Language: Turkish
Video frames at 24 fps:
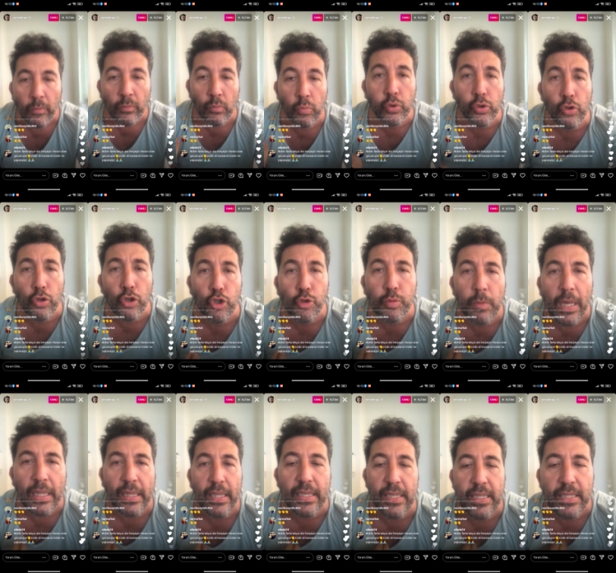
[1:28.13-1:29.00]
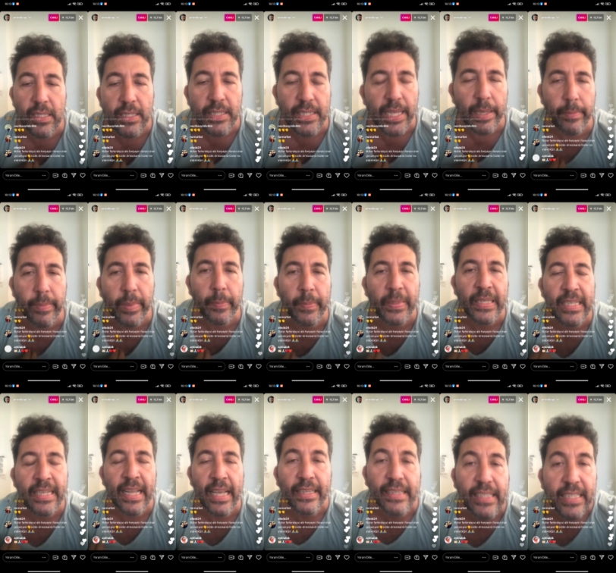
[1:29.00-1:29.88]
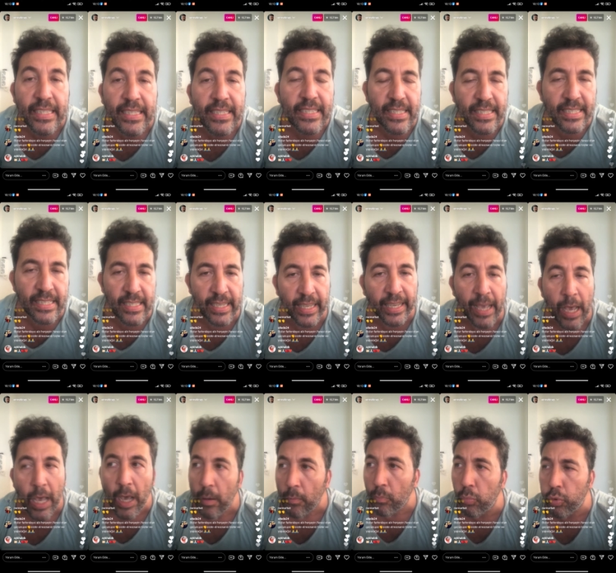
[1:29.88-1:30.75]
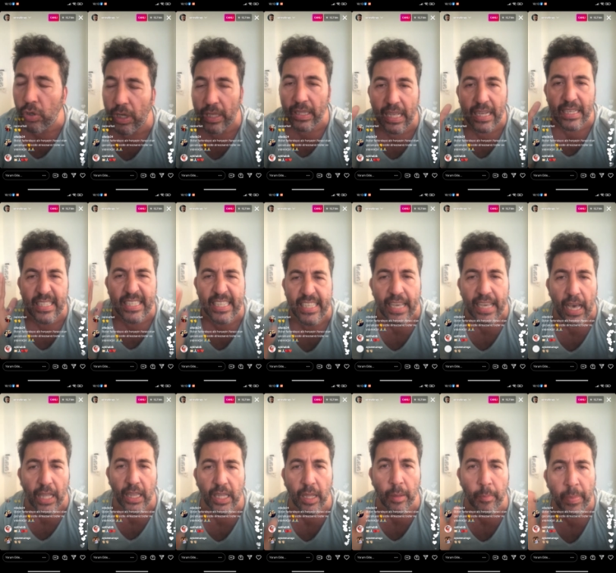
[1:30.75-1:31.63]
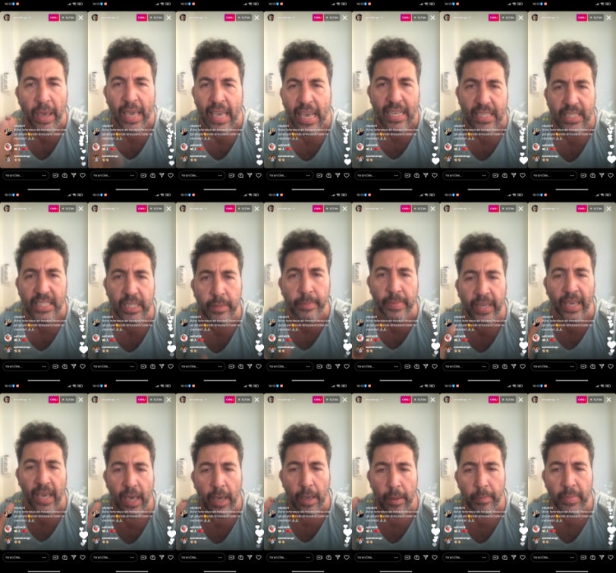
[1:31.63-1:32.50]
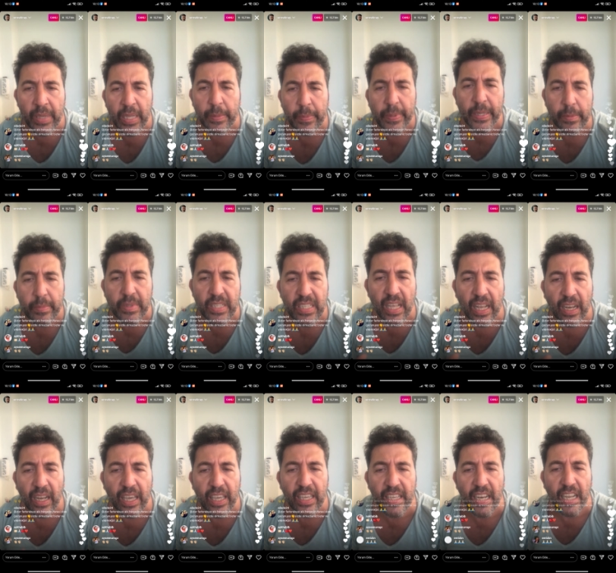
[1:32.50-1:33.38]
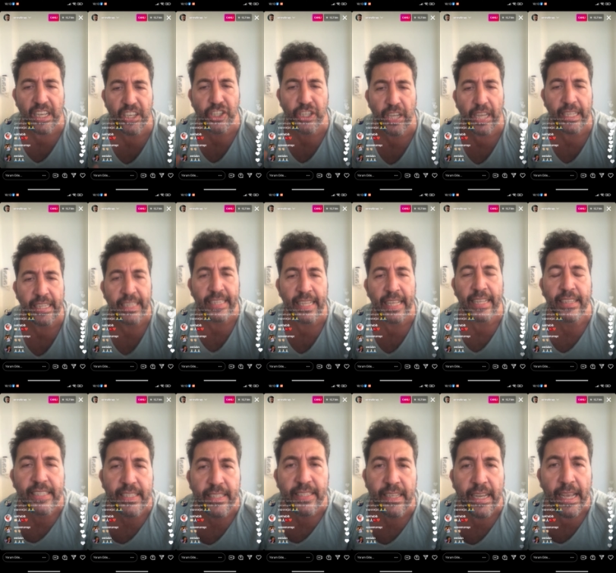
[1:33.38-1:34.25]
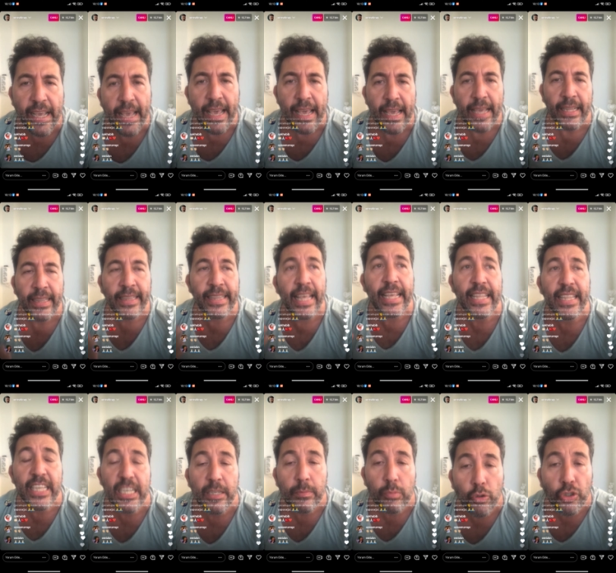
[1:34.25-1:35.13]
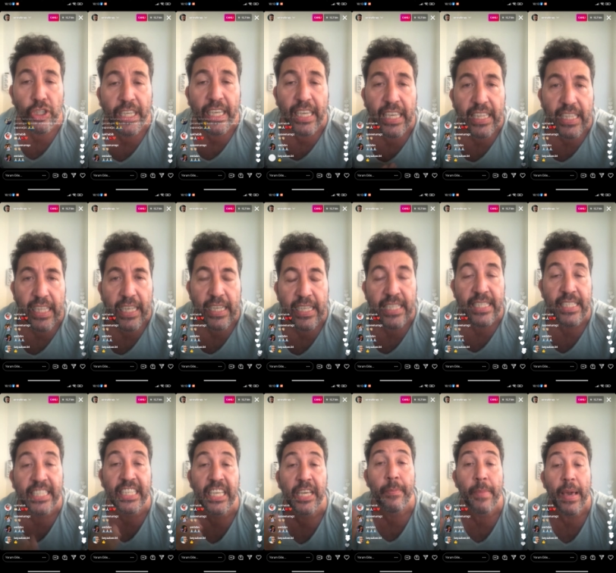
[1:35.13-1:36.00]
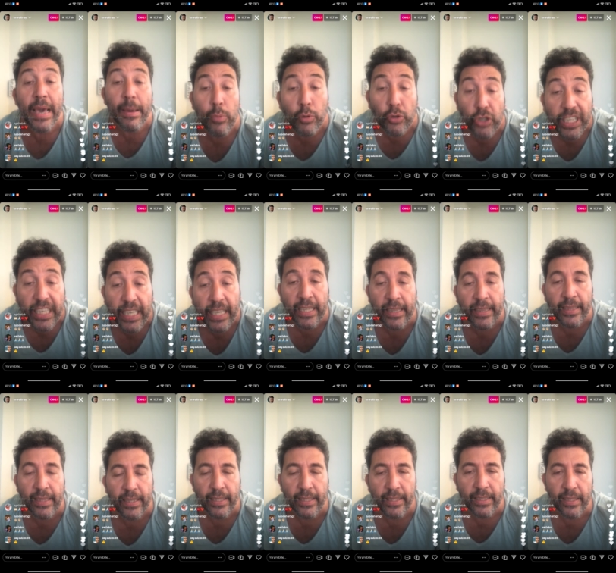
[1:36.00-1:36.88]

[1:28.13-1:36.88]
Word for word: Bu düşmanlığınızın sebebi nedir sizi? Bu kadar siyahla beyaz gibi birbirimizden ayıran şey nedir? Nedir bu kininiz? Kime bu kin?